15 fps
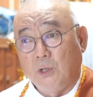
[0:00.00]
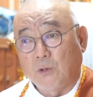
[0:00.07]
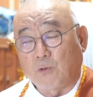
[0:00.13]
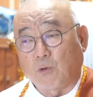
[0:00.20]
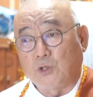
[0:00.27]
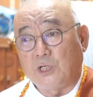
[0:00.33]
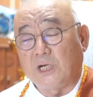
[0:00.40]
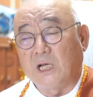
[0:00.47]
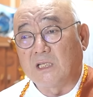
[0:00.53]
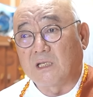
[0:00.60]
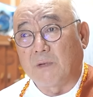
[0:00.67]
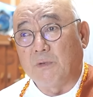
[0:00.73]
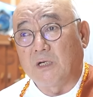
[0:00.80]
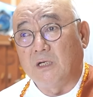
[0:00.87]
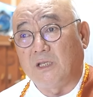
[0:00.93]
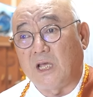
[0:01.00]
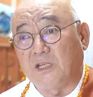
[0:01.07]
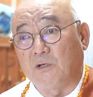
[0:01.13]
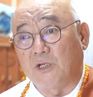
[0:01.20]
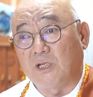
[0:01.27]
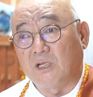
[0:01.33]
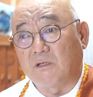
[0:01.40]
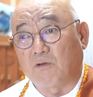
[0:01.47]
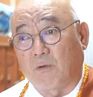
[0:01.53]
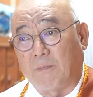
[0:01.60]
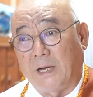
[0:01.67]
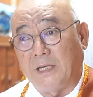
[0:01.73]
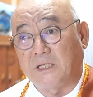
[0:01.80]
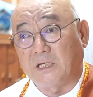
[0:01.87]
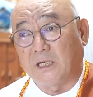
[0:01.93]
또 싫어하는 사람이 그 대신에 싫어하는 사람
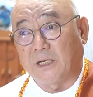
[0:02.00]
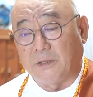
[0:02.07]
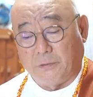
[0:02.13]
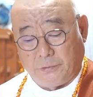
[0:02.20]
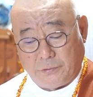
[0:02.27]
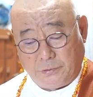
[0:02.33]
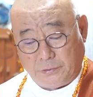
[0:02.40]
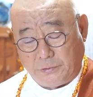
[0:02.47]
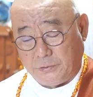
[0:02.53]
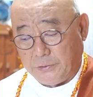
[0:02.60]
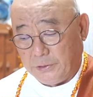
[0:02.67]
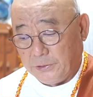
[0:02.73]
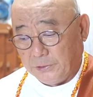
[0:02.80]
많이잖아요. 네.